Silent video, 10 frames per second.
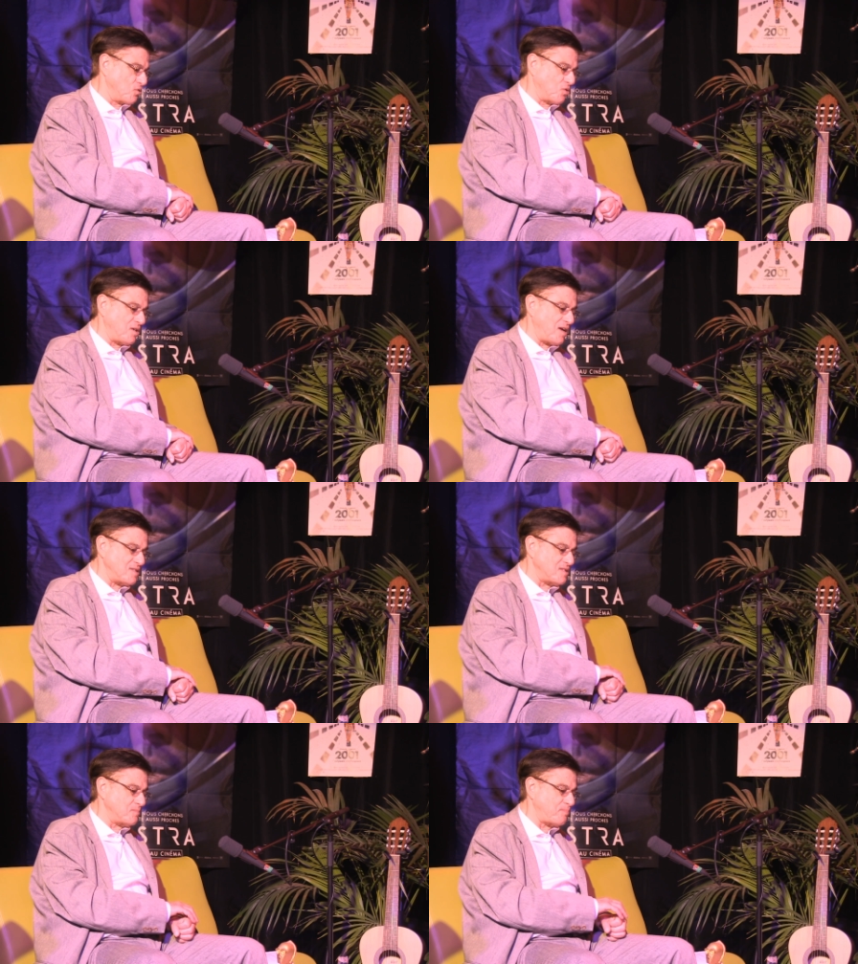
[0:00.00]
Donc
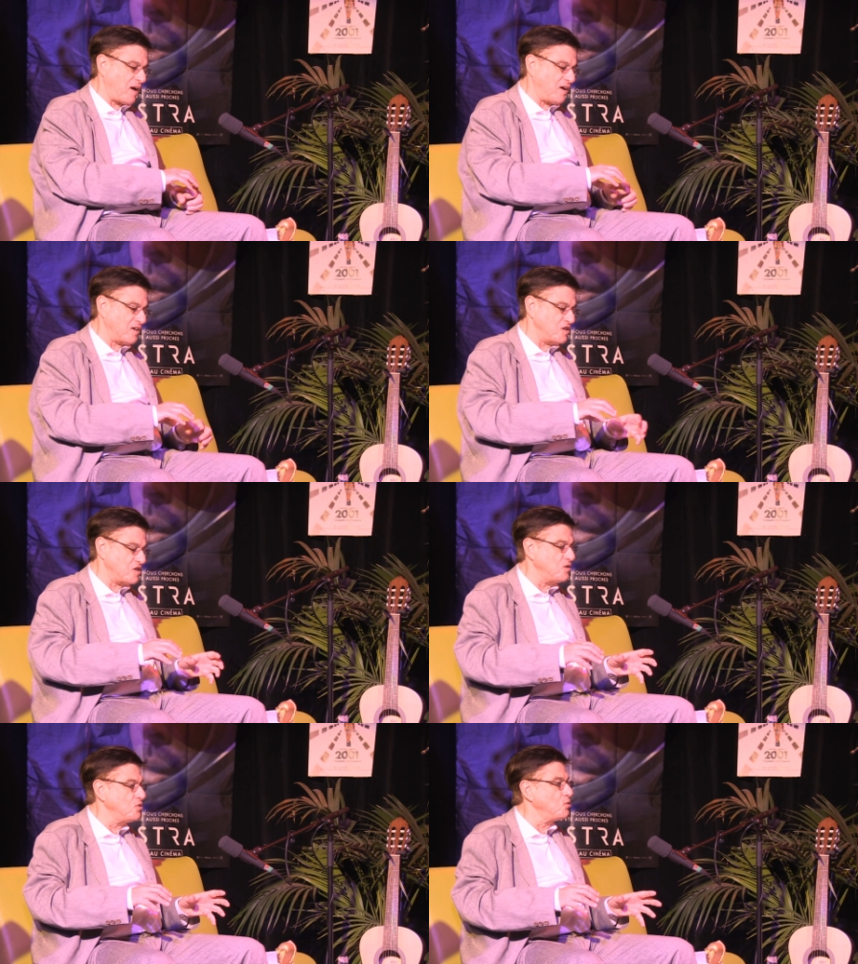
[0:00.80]
là, c'est pas un
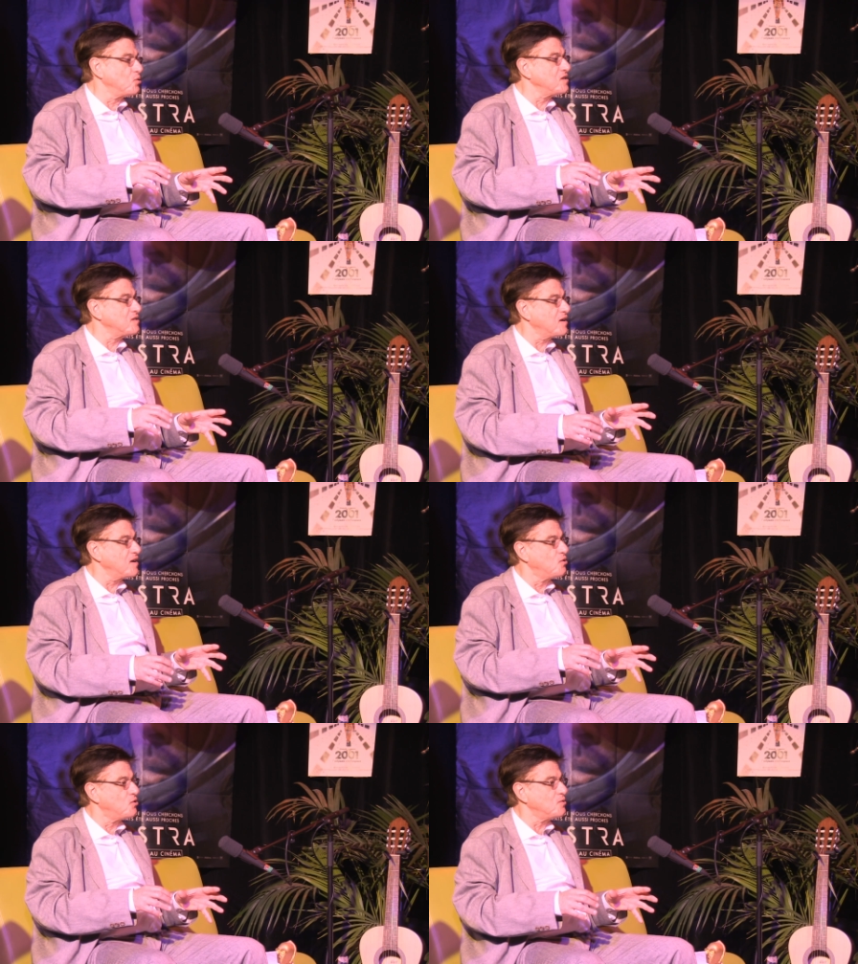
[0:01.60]
crescendo qui est
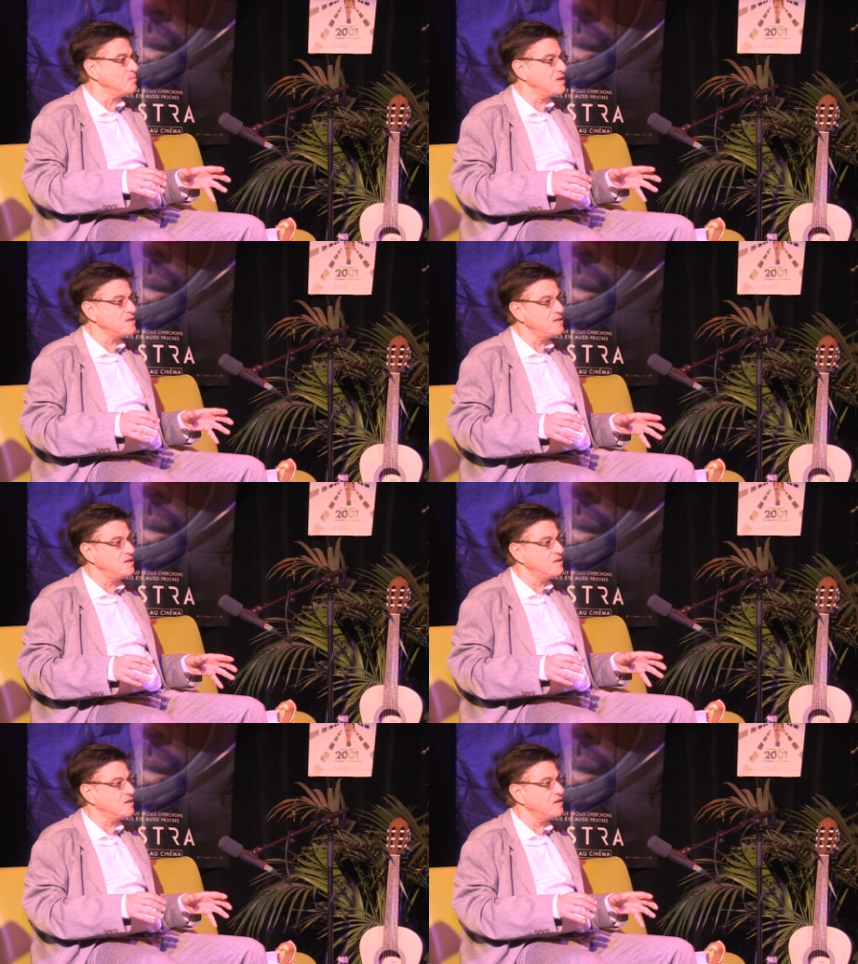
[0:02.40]
très long, mais
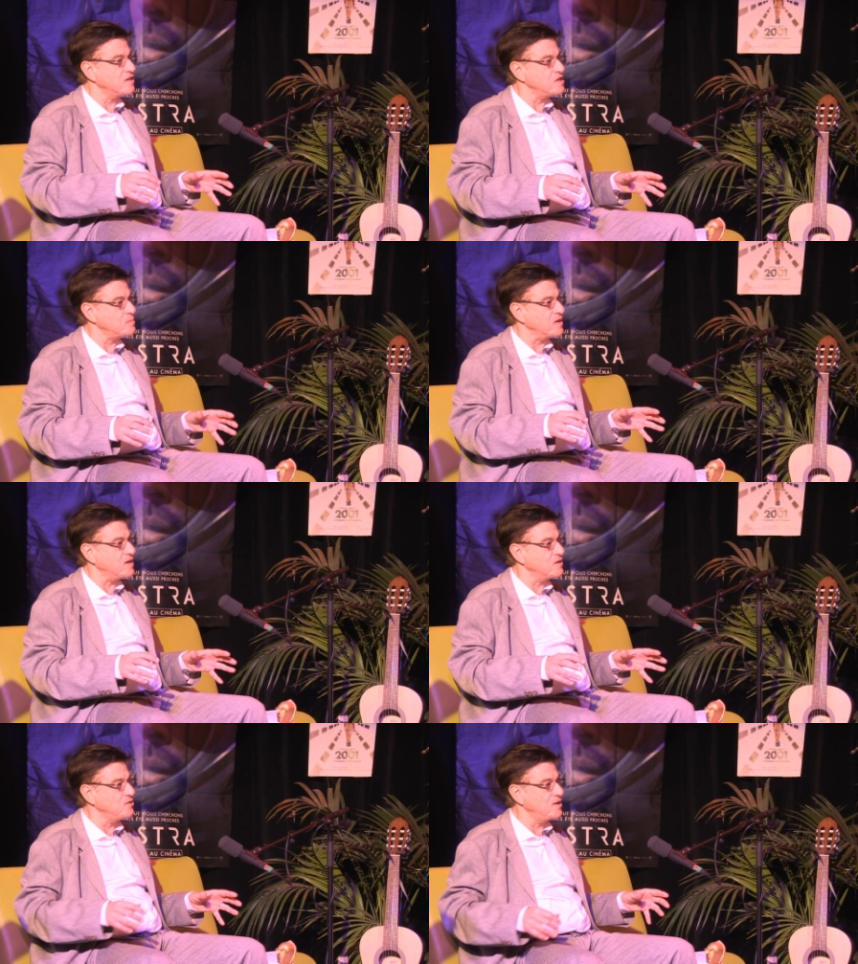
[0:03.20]
il est très très
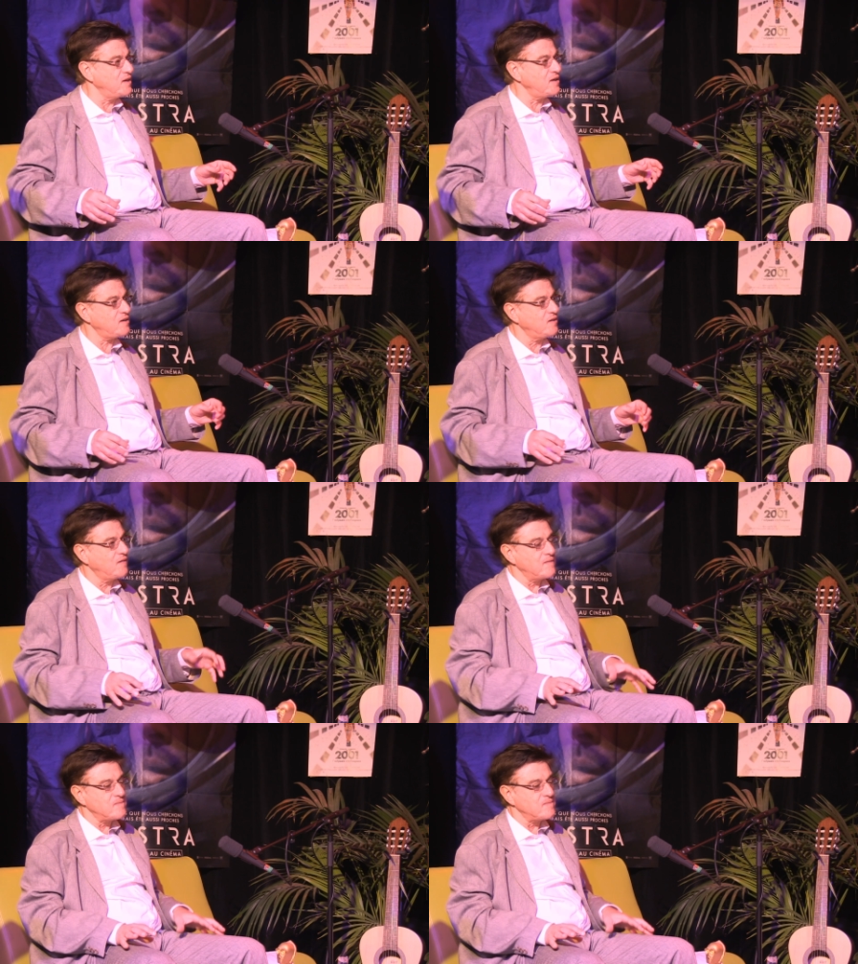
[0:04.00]
spectaculaire.